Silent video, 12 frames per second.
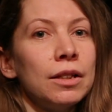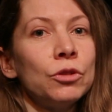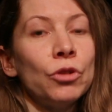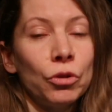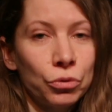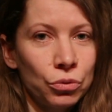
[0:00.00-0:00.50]

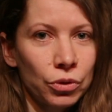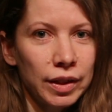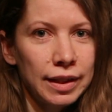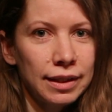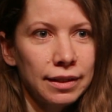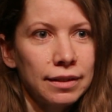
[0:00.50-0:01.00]

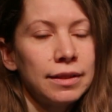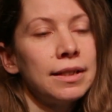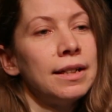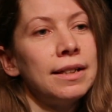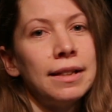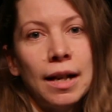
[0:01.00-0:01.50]
torturé,
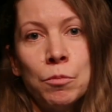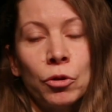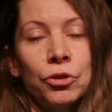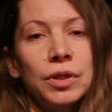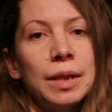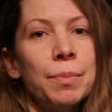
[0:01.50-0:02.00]

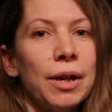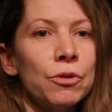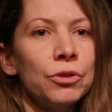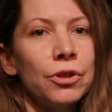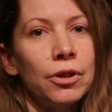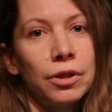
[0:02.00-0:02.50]
abandonné par
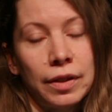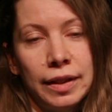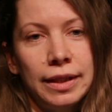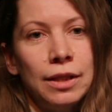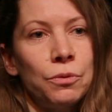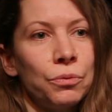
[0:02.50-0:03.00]
le Nord,
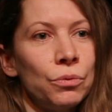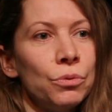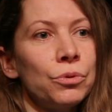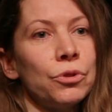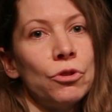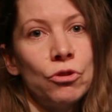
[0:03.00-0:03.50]
il
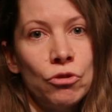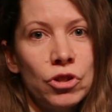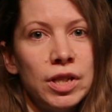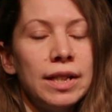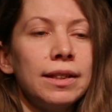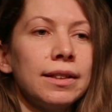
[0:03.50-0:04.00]
fut
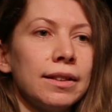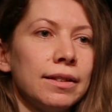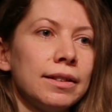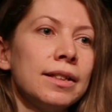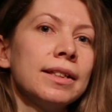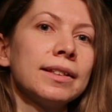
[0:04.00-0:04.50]
jugé,
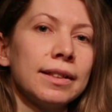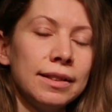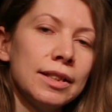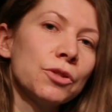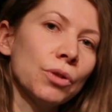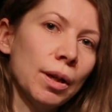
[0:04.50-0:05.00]

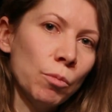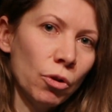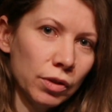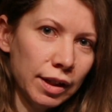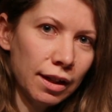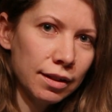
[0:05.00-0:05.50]
traîné sur un
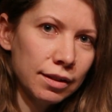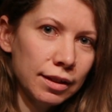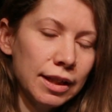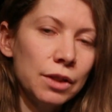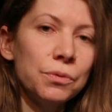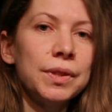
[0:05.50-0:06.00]
brancard
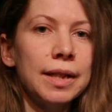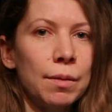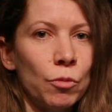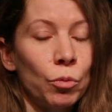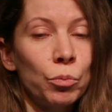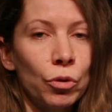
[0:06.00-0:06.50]
et
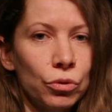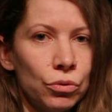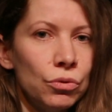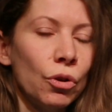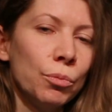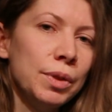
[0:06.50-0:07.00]
finalement
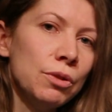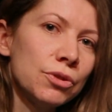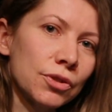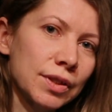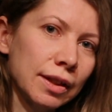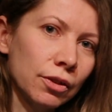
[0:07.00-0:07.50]
pendu en
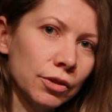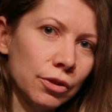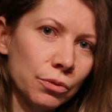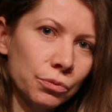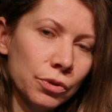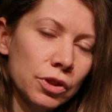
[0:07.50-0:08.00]

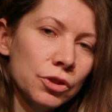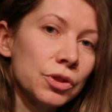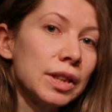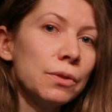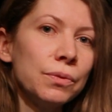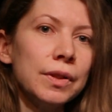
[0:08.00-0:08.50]
1859
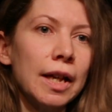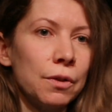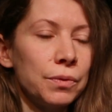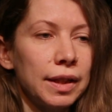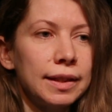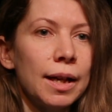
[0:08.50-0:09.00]
ce qui fit un
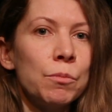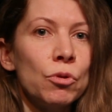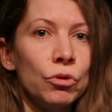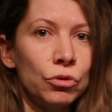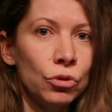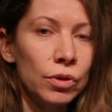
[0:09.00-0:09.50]

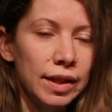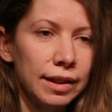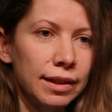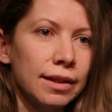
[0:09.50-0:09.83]
véritable tollé